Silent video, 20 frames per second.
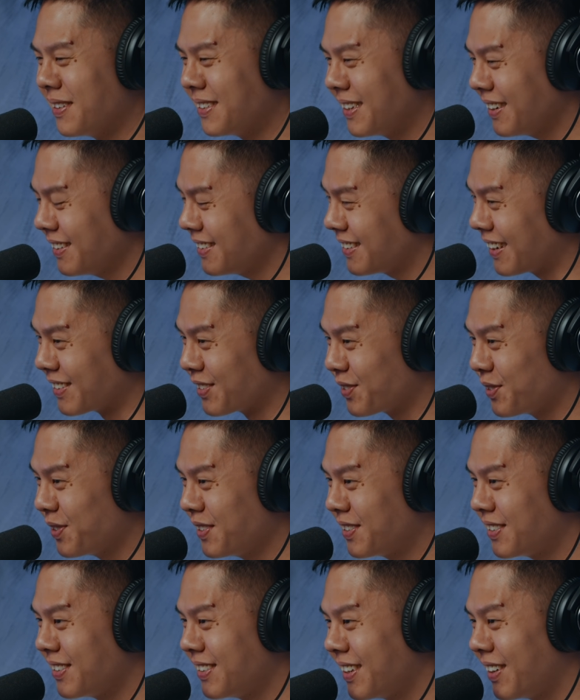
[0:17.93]
是要想说
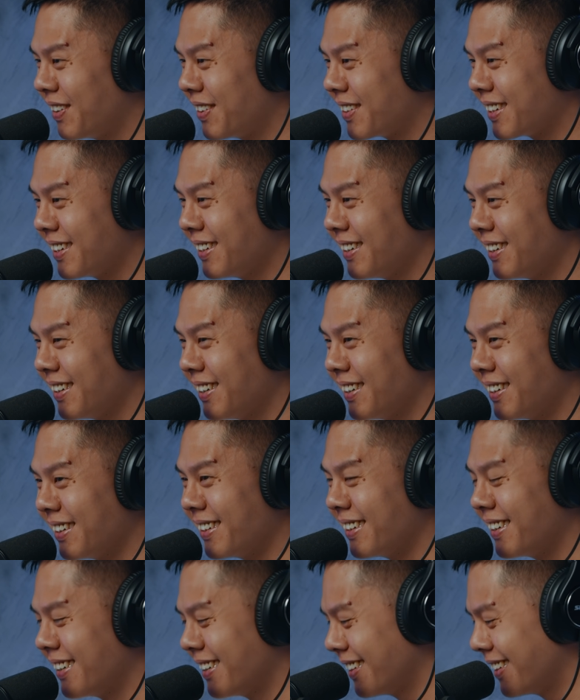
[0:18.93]
制造一个
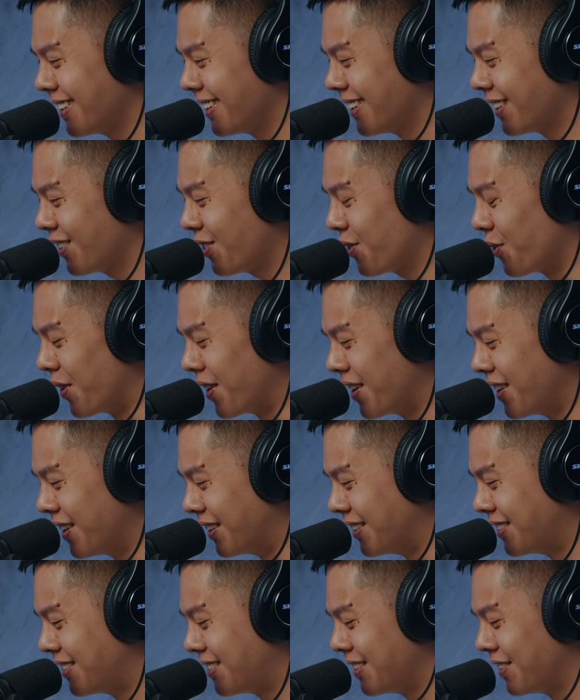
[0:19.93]
很诡异的
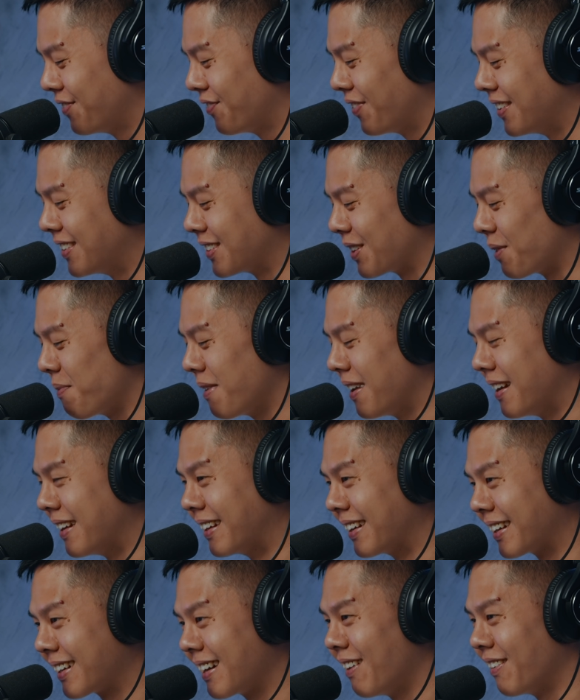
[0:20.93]
气氛，结果被你
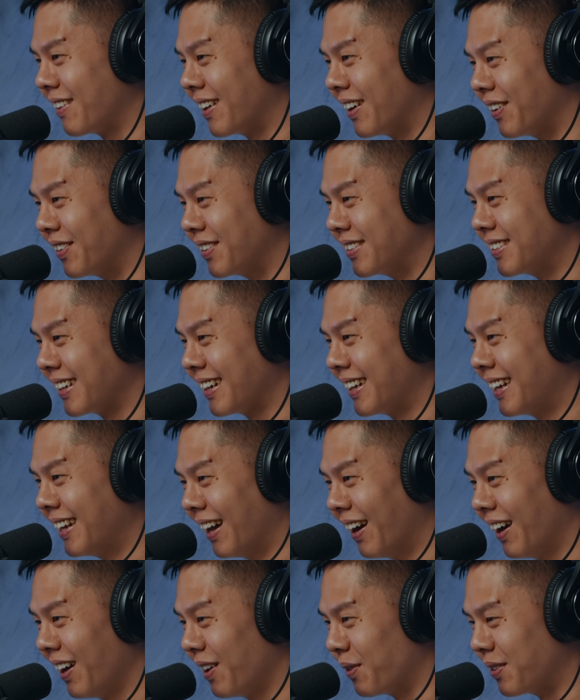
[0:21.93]
的靠腰一下，然后
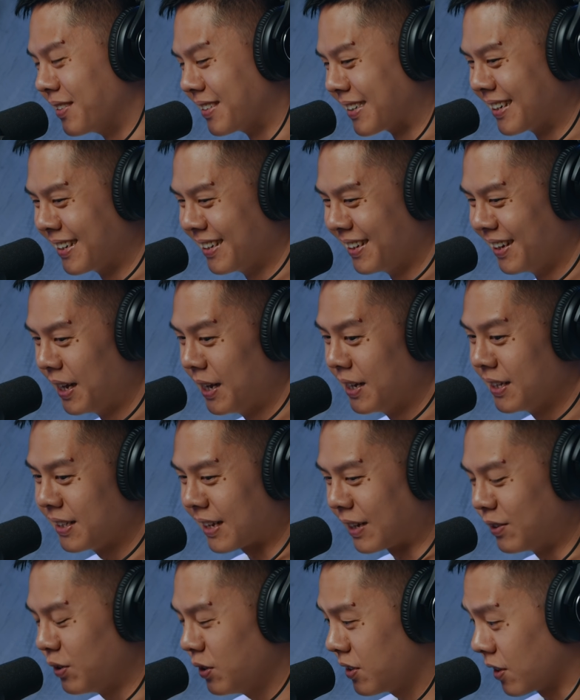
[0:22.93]
害我就
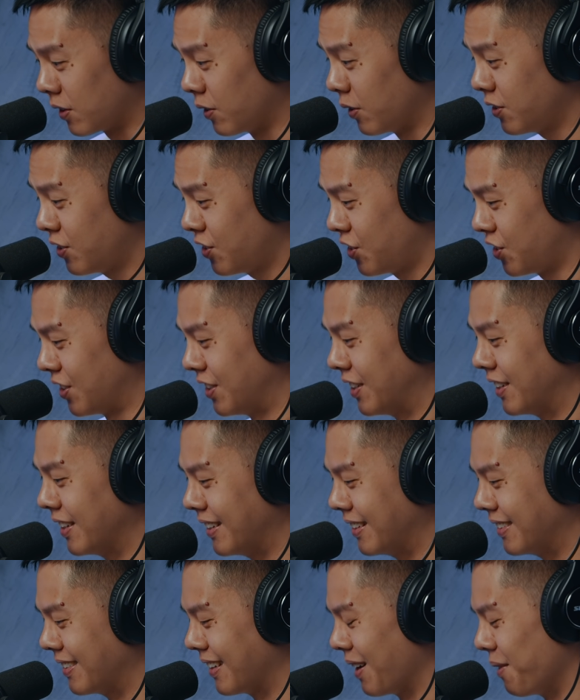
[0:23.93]
感觉整个都醒了，
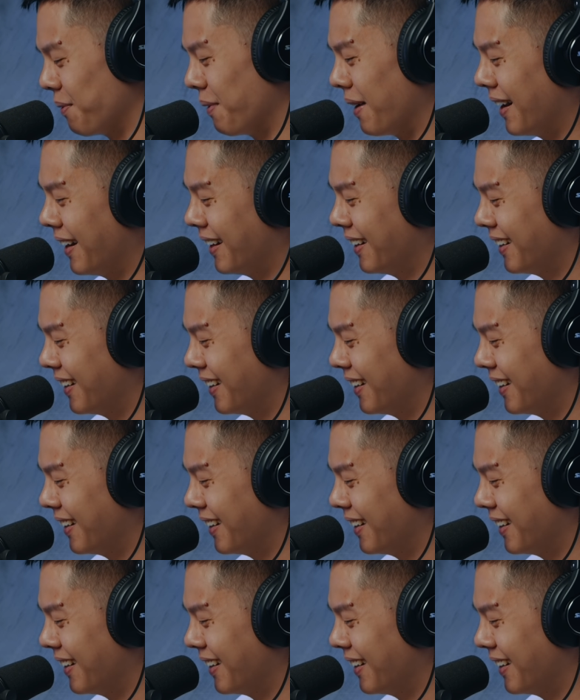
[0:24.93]
你知道吗？